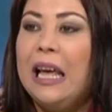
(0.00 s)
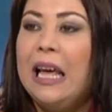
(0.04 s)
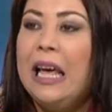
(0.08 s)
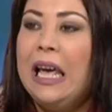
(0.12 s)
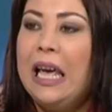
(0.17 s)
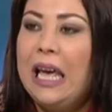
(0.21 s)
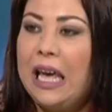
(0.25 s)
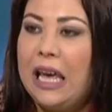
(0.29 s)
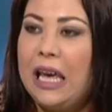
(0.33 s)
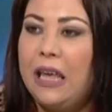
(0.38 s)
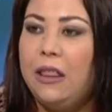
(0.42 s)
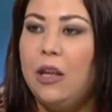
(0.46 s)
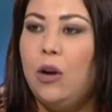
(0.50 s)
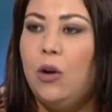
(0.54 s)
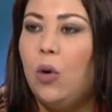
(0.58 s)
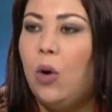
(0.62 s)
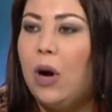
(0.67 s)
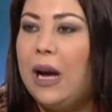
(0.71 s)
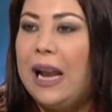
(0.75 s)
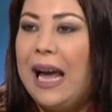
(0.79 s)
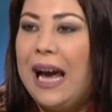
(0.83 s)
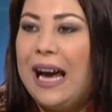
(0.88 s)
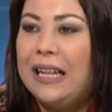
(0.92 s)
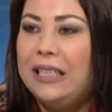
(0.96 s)
هذه اللغه
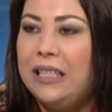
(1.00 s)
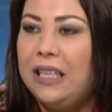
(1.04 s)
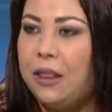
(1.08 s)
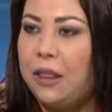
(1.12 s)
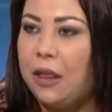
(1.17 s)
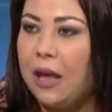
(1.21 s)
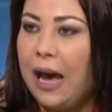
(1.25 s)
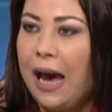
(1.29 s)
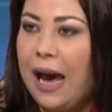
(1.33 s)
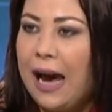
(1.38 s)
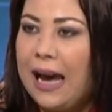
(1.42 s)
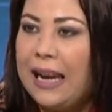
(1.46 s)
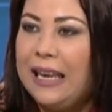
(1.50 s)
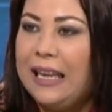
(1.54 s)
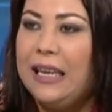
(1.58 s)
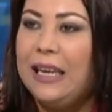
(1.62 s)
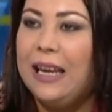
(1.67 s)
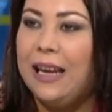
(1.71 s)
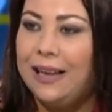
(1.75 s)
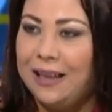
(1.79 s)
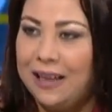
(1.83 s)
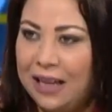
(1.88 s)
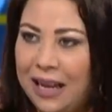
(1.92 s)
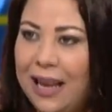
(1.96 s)
الحديثه حاليا
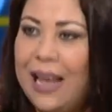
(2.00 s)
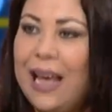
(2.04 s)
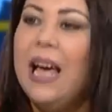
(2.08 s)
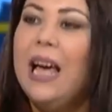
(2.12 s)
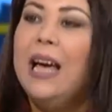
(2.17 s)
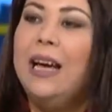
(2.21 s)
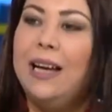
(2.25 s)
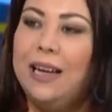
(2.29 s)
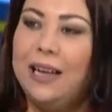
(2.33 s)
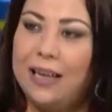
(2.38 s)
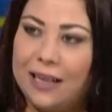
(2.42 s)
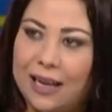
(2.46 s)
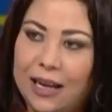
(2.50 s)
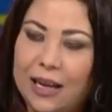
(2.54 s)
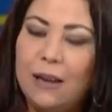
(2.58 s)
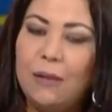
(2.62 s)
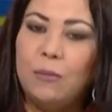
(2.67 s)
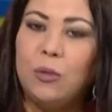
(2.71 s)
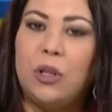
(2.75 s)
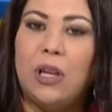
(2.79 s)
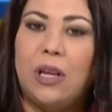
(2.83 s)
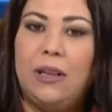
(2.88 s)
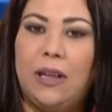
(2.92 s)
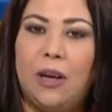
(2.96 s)
متداوله اكثر آه،
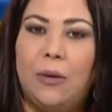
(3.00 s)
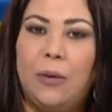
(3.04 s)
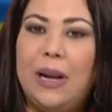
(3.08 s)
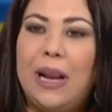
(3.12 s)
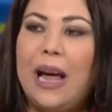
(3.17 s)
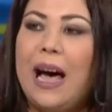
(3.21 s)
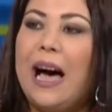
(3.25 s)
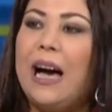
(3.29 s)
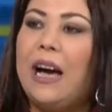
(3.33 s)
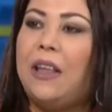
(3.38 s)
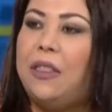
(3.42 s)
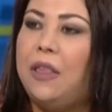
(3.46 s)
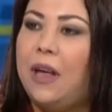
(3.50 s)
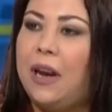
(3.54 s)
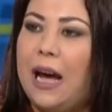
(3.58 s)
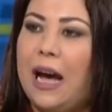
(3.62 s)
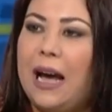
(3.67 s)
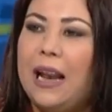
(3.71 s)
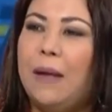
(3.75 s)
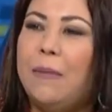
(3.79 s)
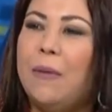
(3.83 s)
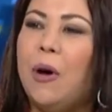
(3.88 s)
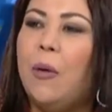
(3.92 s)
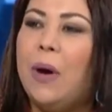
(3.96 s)
المتداولة اكثر
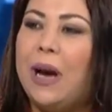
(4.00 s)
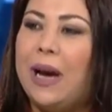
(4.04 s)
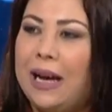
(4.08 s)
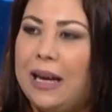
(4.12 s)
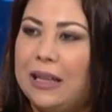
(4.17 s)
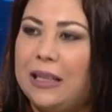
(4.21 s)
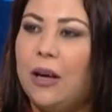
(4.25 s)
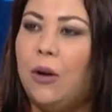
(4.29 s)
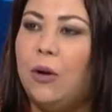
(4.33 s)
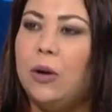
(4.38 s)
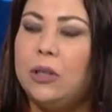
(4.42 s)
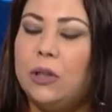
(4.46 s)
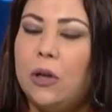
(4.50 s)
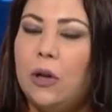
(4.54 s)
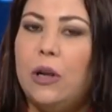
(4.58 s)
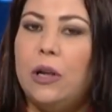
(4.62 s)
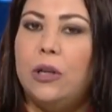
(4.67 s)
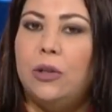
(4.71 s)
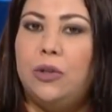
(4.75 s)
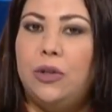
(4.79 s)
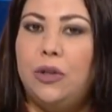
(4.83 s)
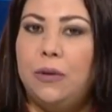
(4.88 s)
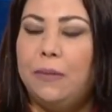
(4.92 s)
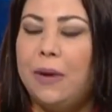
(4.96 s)
على مواقع التواصل
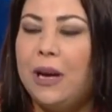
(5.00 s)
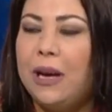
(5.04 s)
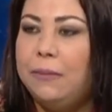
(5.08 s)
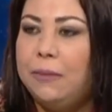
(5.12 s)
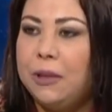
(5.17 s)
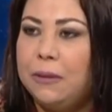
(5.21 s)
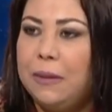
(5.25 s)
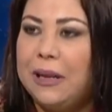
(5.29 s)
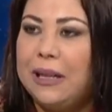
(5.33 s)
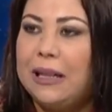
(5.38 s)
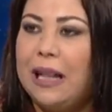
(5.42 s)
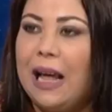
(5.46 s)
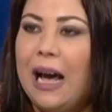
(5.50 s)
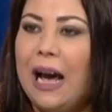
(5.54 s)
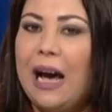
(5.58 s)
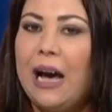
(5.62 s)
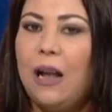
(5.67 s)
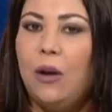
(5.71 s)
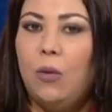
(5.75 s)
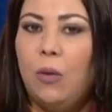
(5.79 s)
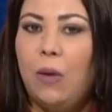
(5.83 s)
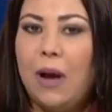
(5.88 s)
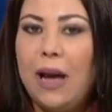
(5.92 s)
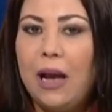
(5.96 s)
الاجتماعي بطبيعه
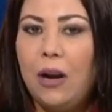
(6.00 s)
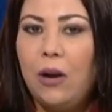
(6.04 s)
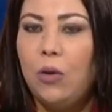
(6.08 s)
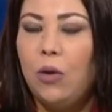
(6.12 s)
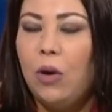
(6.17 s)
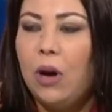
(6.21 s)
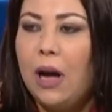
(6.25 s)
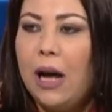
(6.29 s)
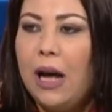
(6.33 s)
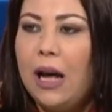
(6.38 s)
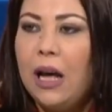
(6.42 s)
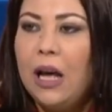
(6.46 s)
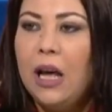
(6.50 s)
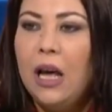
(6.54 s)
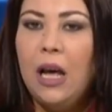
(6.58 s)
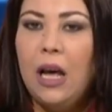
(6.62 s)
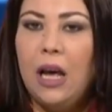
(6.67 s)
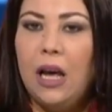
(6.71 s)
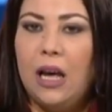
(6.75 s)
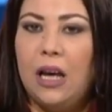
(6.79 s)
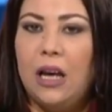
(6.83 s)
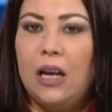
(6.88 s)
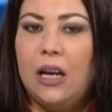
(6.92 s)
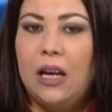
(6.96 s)
الحال ولغه
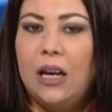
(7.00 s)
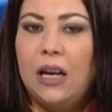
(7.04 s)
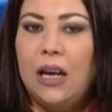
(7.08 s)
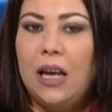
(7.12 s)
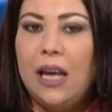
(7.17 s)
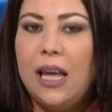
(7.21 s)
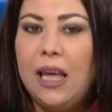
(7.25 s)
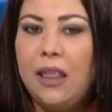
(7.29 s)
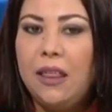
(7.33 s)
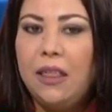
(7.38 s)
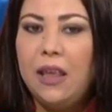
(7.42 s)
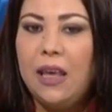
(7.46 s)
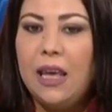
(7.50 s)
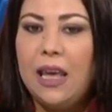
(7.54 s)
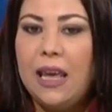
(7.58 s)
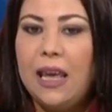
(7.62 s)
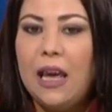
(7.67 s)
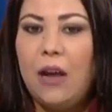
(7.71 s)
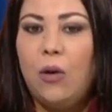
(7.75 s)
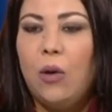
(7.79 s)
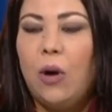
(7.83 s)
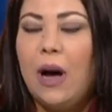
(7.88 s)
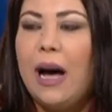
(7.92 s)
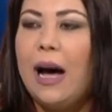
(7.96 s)
آه، هذه هي
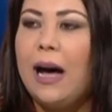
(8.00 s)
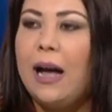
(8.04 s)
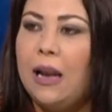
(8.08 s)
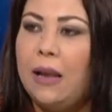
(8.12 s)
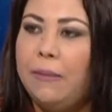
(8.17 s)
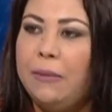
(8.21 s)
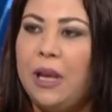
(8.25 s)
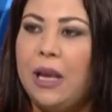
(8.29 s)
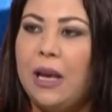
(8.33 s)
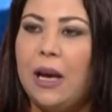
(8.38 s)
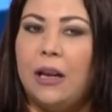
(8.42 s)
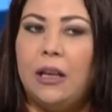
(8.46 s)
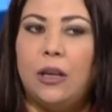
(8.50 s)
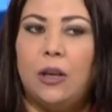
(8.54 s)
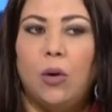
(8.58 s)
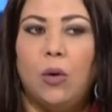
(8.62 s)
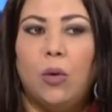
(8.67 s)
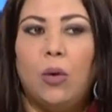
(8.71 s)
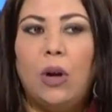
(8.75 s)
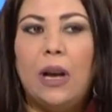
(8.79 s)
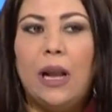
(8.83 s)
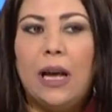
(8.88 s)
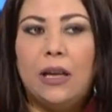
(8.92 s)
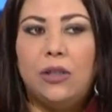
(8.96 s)
لغه عالميه يعني كي
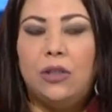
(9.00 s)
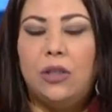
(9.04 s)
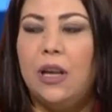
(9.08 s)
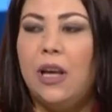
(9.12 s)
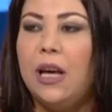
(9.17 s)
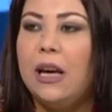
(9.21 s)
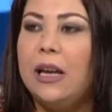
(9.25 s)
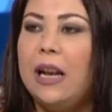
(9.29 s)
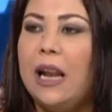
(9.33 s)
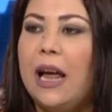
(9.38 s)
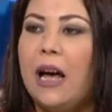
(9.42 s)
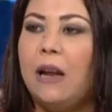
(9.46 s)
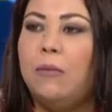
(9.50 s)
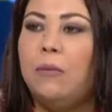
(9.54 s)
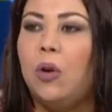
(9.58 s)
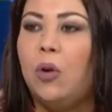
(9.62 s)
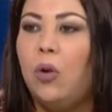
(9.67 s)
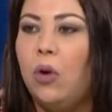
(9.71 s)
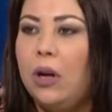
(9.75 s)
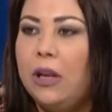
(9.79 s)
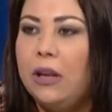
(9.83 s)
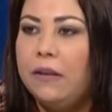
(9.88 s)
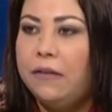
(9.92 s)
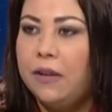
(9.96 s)
نقول هاشتاج العالم
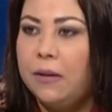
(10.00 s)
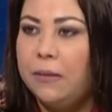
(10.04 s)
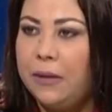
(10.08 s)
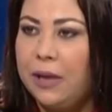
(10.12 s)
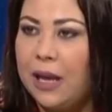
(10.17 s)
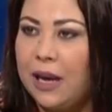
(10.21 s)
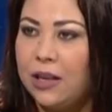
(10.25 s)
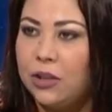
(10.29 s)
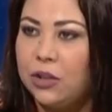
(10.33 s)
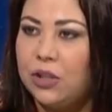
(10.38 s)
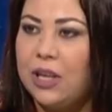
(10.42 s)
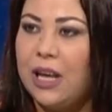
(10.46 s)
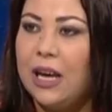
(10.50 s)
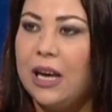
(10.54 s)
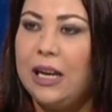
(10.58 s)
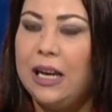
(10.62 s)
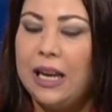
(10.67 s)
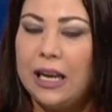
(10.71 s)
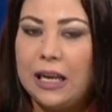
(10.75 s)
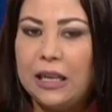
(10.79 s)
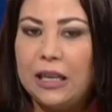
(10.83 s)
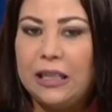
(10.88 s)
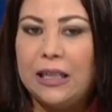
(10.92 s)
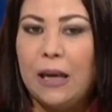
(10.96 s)
الكل يفهمني هاشتاج
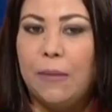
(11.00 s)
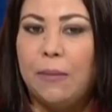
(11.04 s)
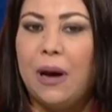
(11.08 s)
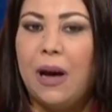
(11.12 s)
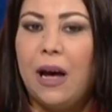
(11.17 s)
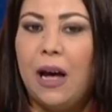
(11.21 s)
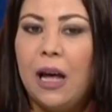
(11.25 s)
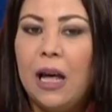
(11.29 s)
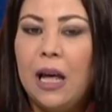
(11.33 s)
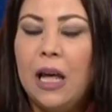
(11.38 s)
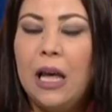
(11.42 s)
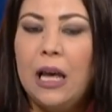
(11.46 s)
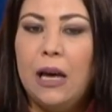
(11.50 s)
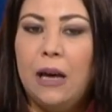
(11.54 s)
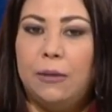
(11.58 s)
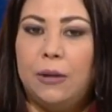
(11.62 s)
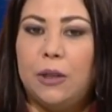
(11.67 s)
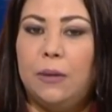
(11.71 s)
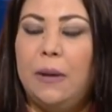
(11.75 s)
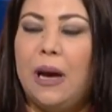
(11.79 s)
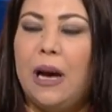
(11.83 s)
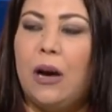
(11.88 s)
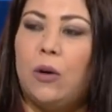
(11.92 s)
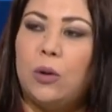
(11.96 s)
لكن تبقى
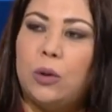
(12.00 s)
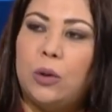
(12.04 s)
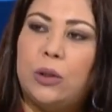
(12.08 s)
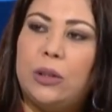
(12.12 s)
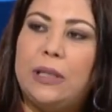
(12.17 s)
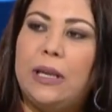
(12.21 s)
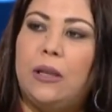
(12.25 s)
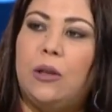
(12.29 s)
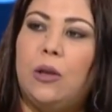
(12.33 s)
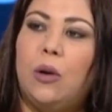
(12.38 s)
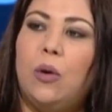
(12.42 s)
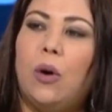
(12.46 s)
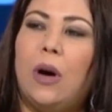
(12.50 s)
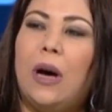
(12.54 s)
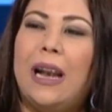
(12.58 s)
بطبيعه خصوصيه اللغه العالمية